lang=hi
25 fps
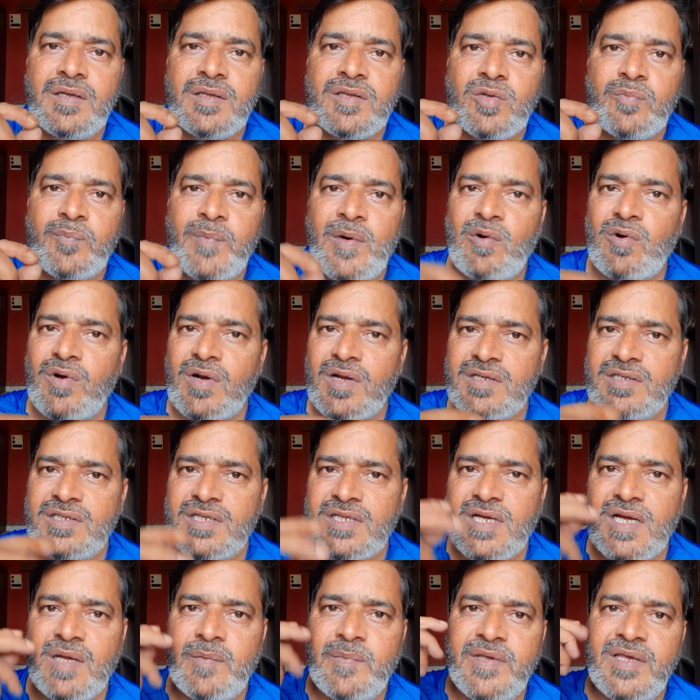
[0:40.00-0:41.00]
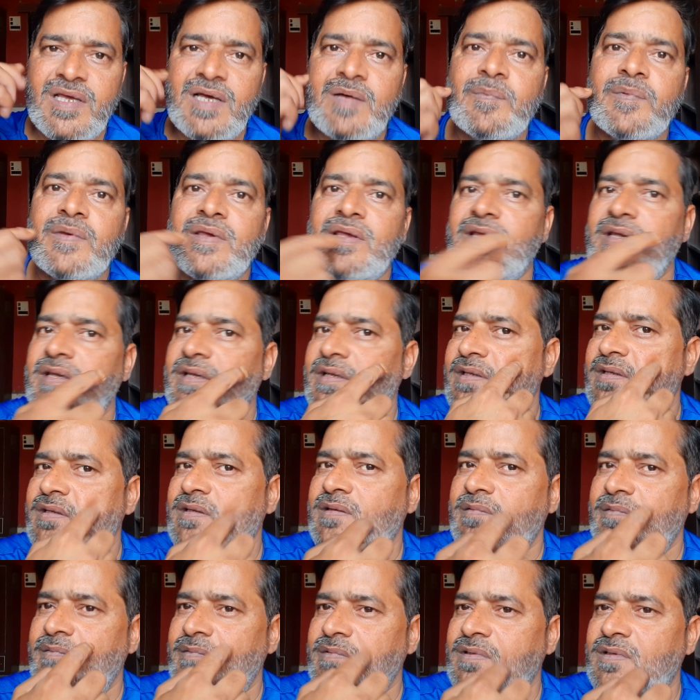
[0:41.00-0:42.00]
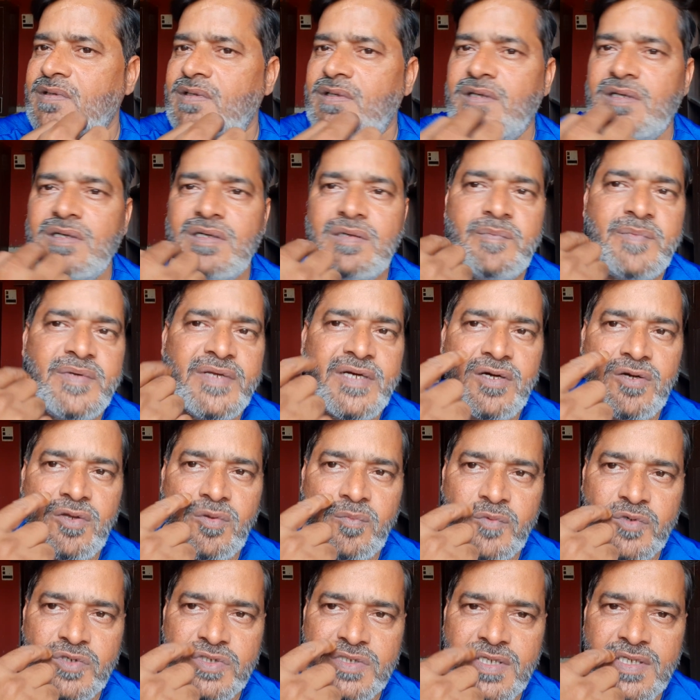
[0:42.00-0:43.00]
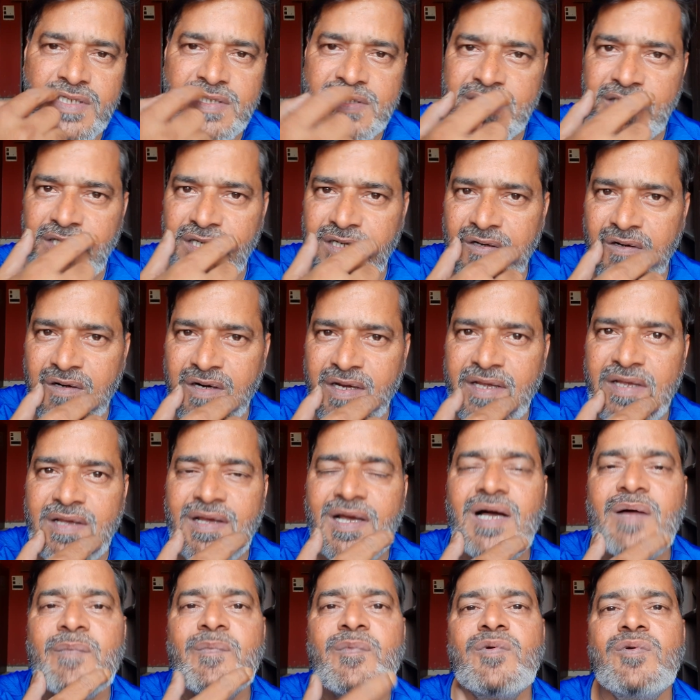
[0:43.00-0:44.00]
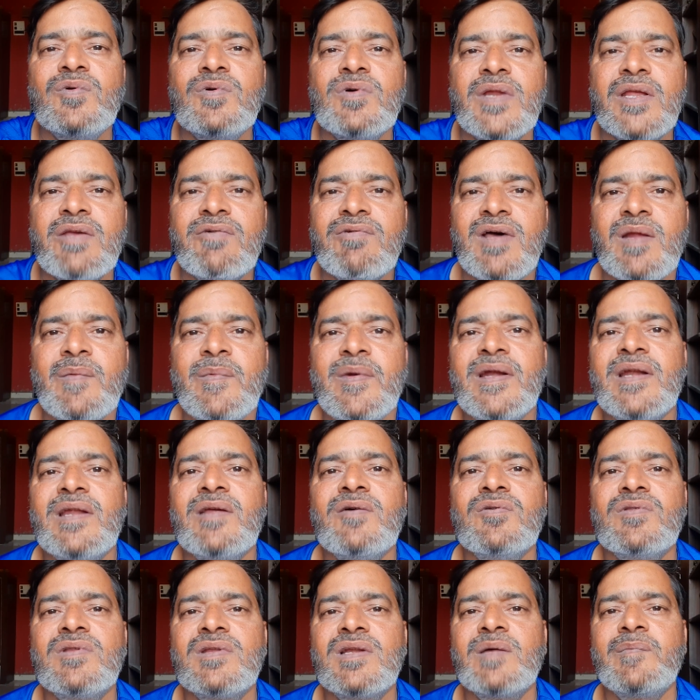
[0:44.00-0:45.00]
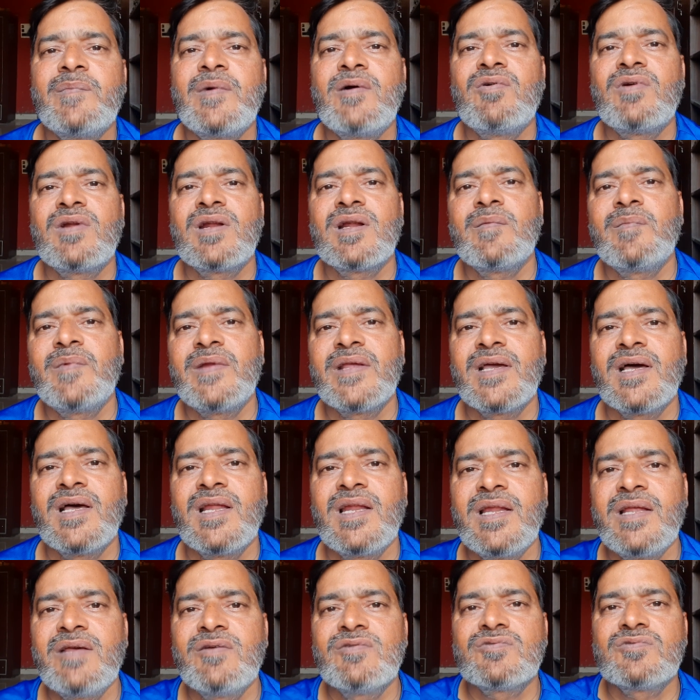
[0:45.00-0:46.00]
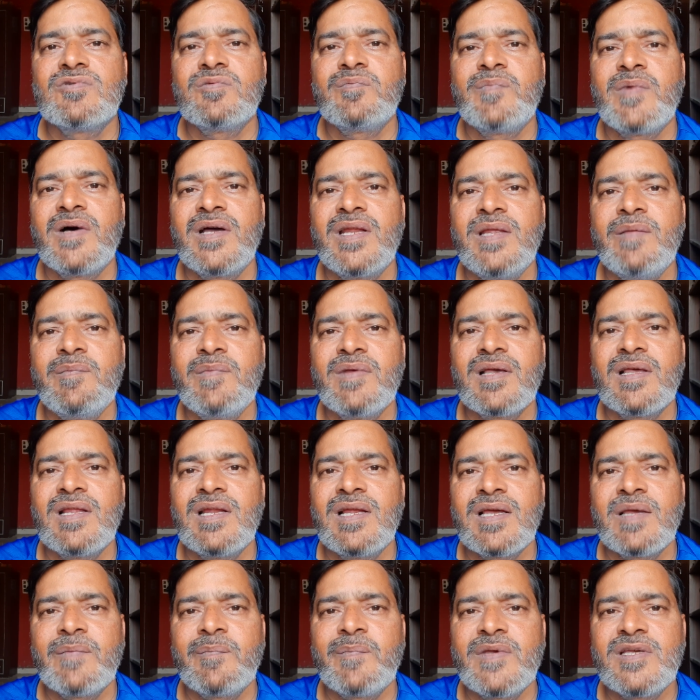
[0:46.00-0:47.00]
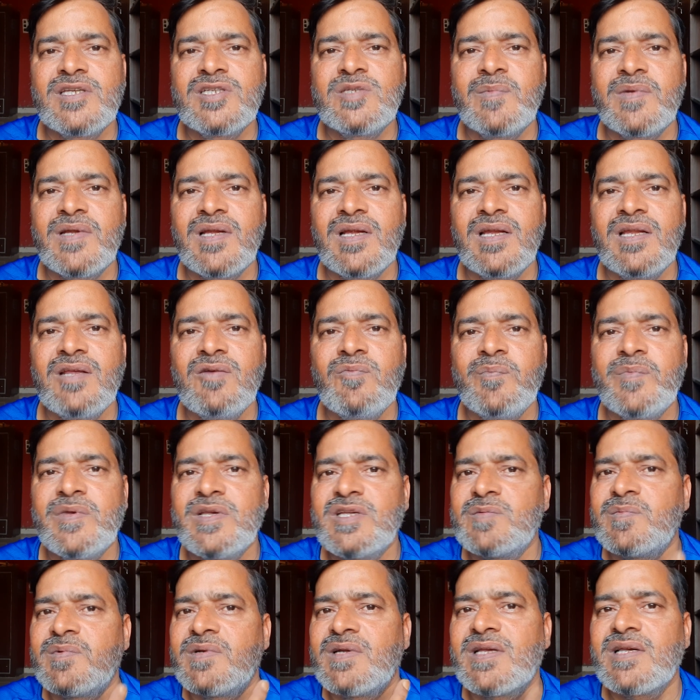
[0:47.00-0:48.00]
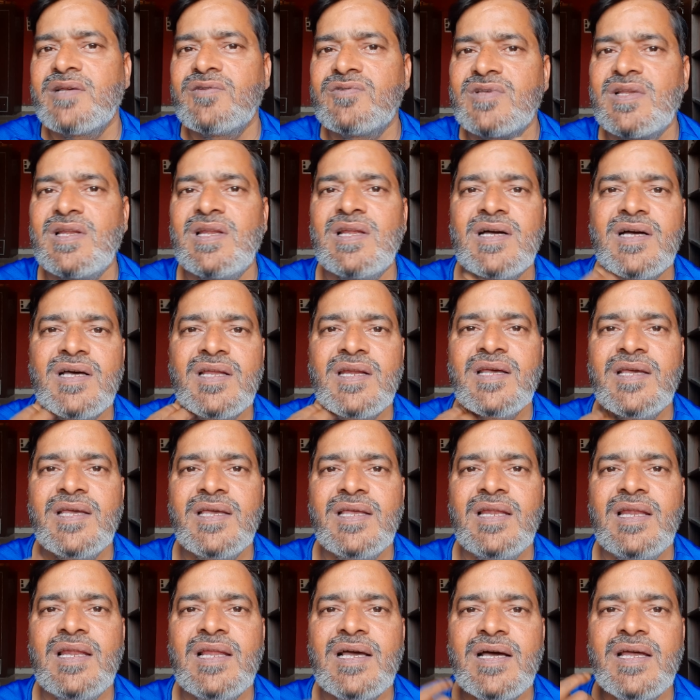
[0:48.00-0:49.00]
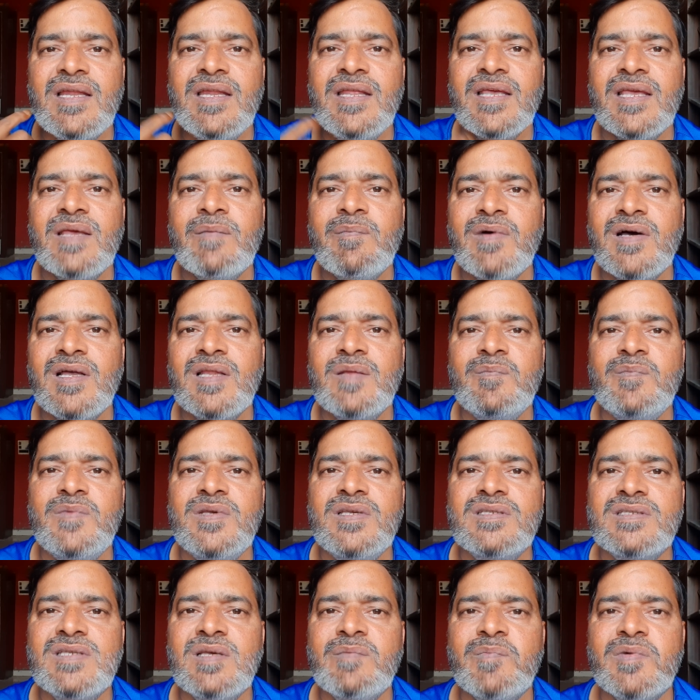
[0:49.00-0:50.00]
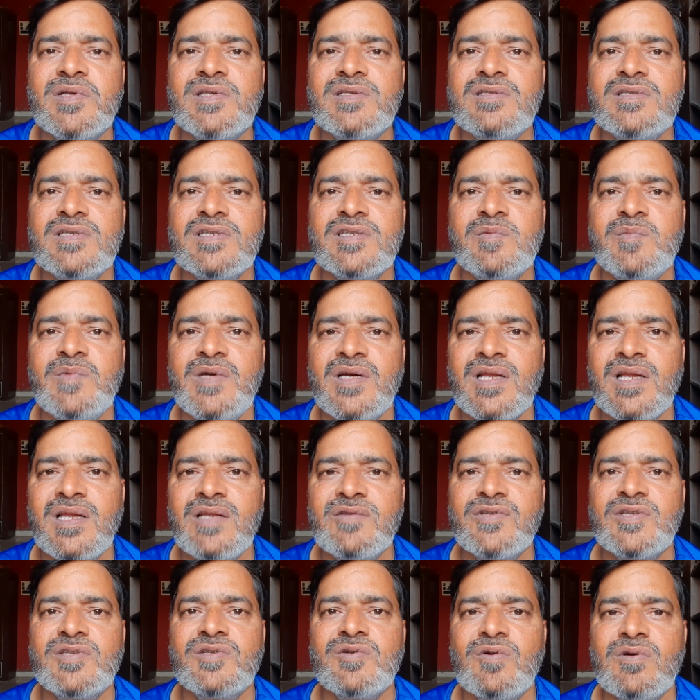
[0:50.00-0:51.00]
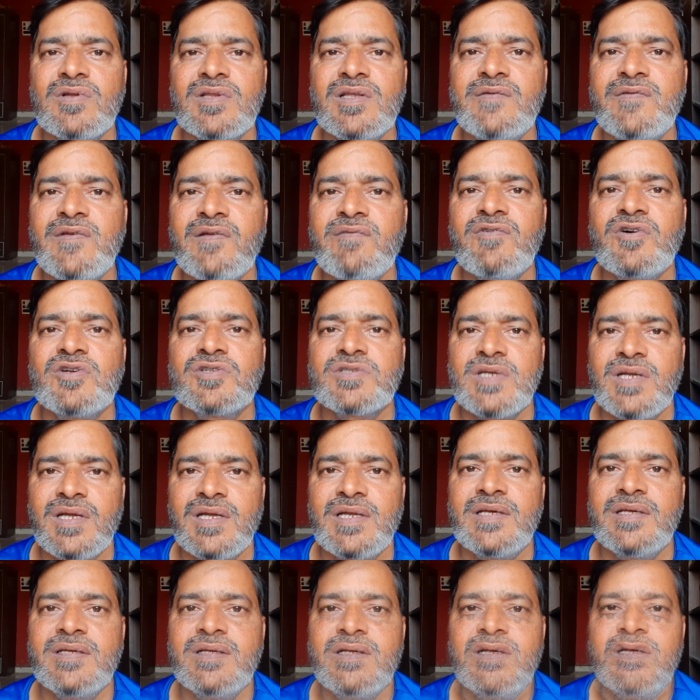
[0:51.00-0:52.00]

तो पाउडर जितना भी आपकी बियर्ड और मुस्टेज़ के अकॉर्डिंग आपको रिक्वायरमेंट है उतना पाउडर आप निकाल लें उसको पानी में गला के पेस्ट बना लें पेस्ट बना के उसे लगाना है लगाने के बाद बीस से पच्चीस मिनट के लिए उसे छोड़ दें फिर वॉश कर लें